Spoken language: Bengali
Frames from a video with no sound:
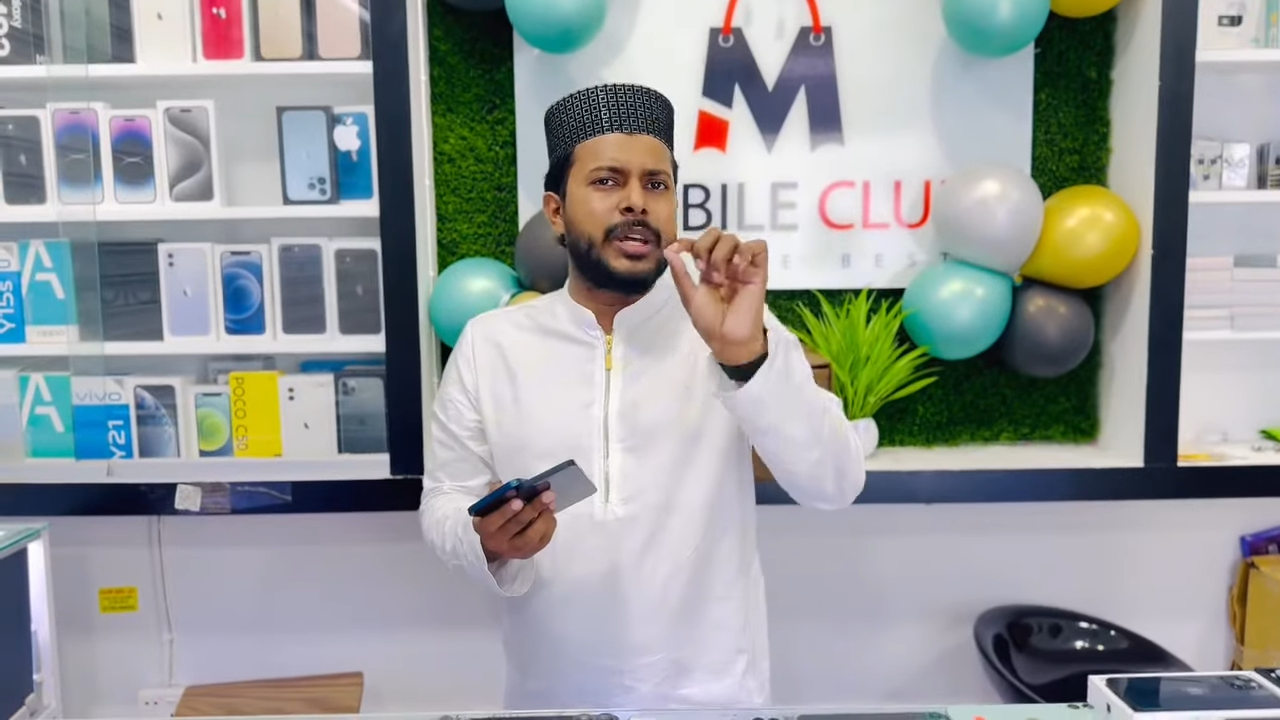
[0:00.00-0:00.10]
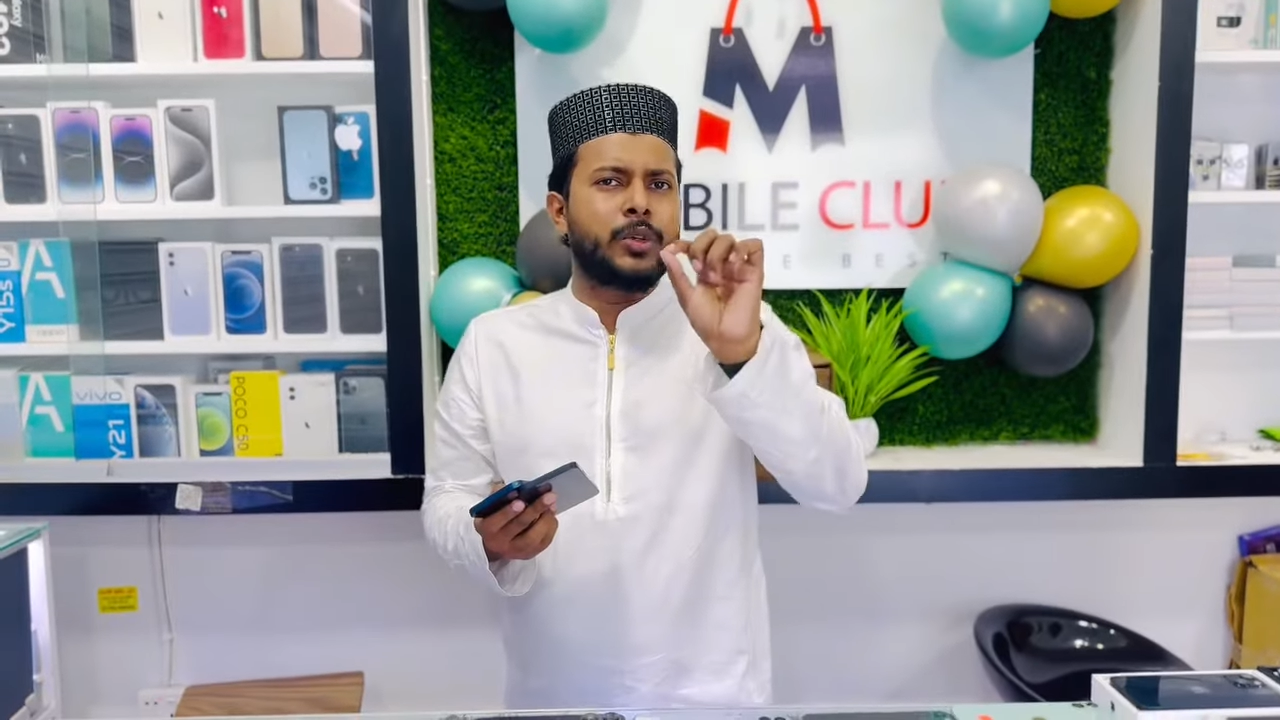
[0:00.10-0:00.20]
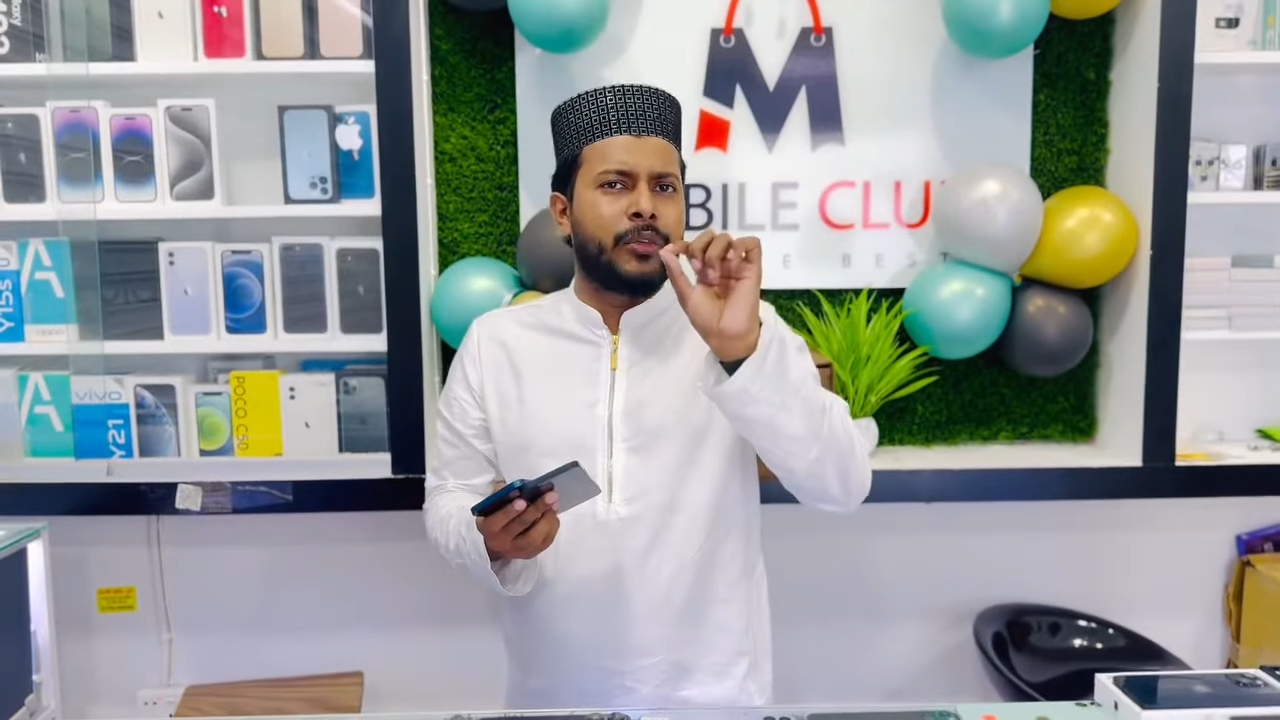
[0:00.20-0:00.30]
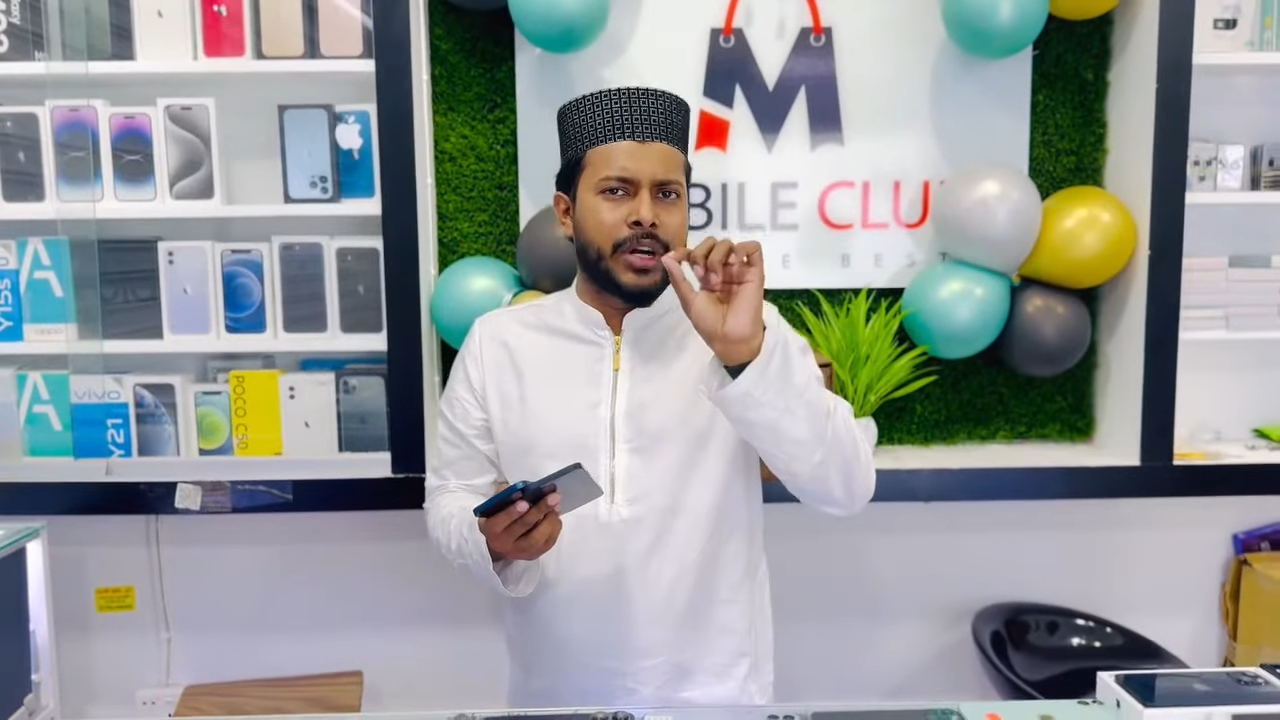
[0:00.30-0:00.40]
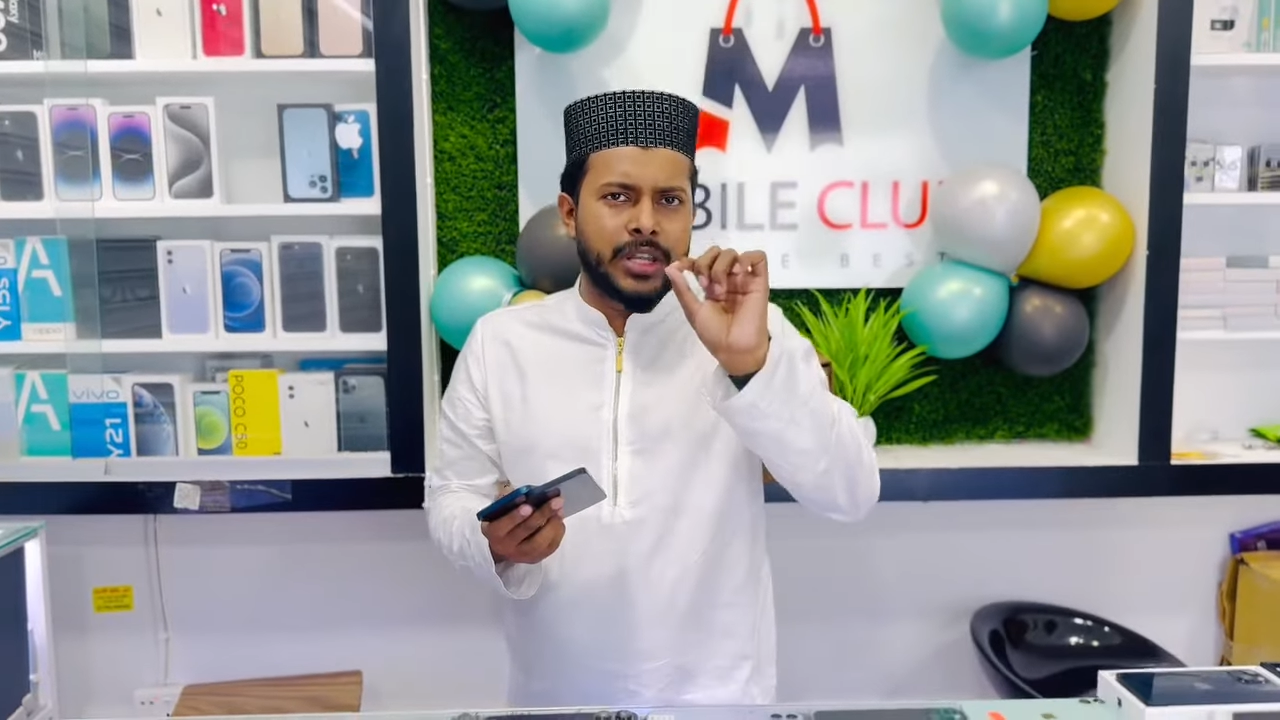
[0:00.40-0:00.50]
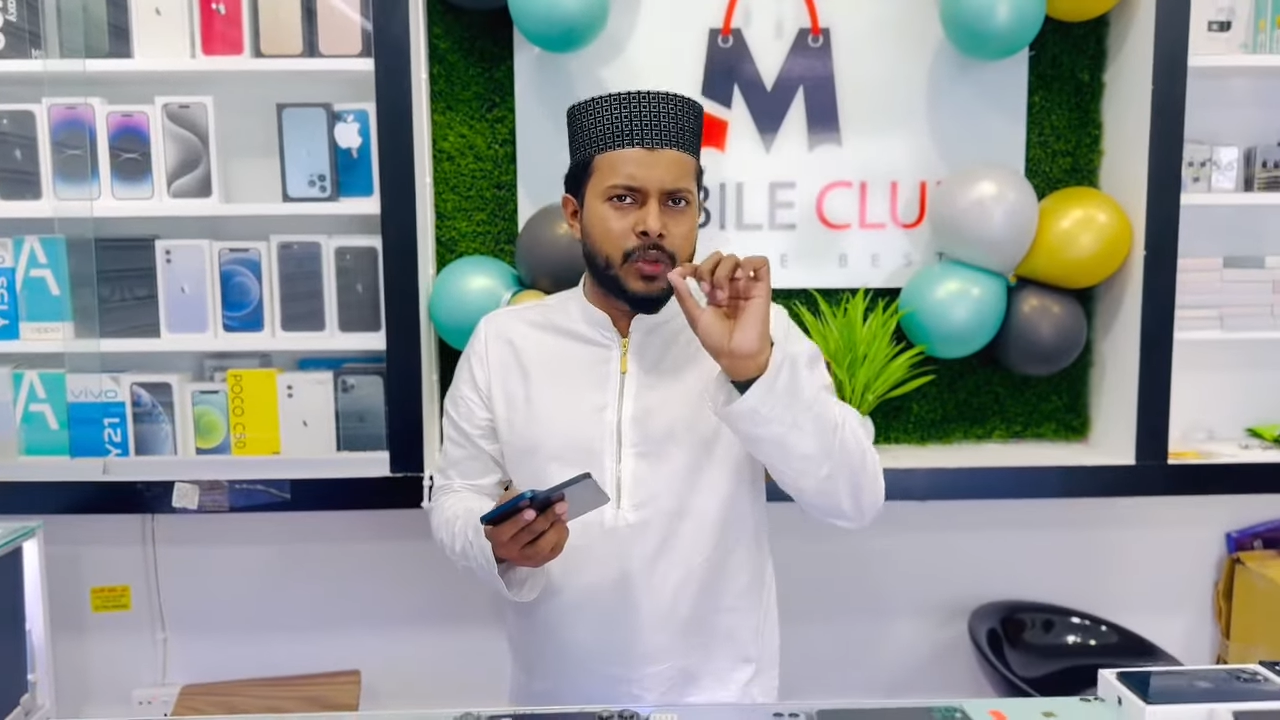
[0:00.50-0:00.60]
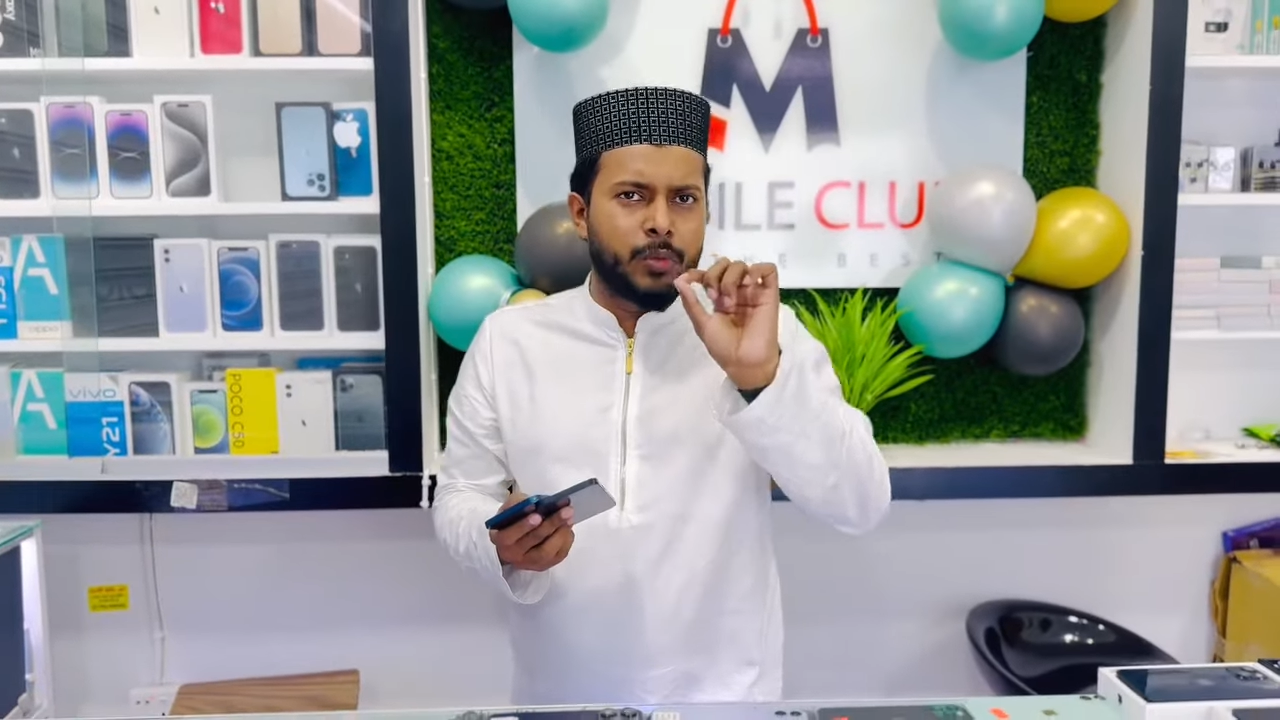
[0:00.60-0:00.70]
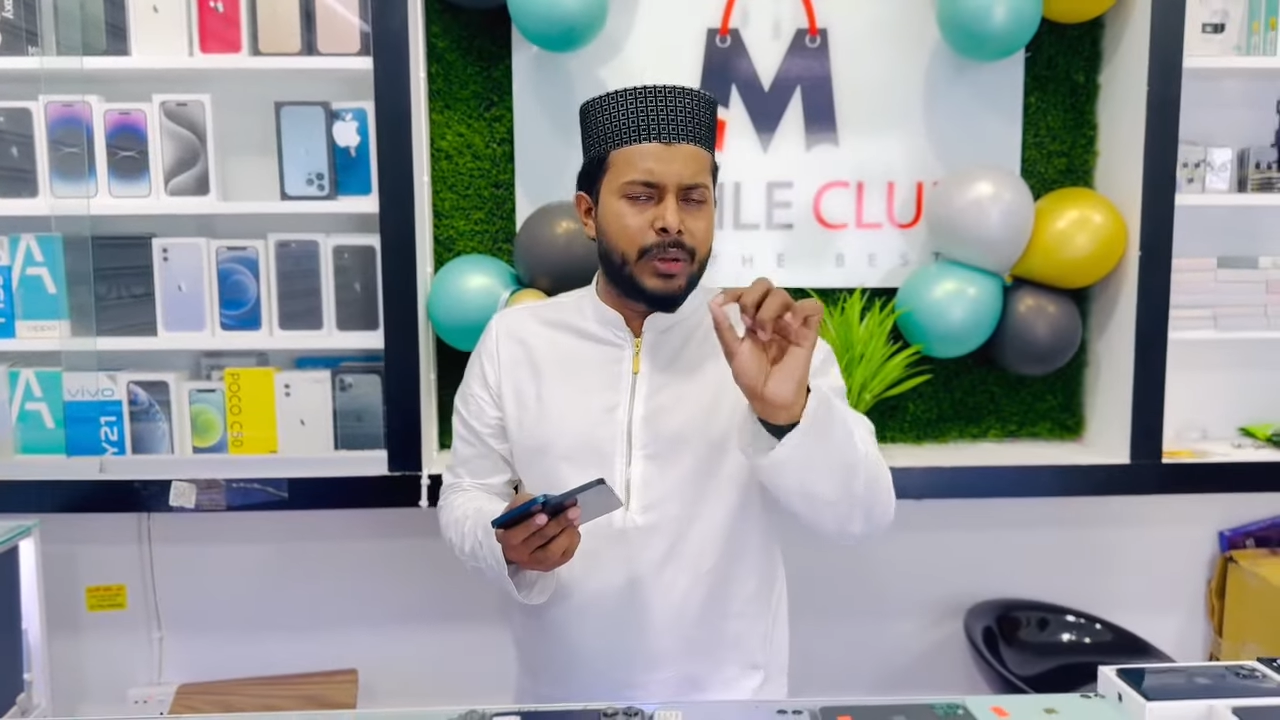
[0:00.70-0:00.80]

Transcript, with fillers: ভাই একটু অফারে দিত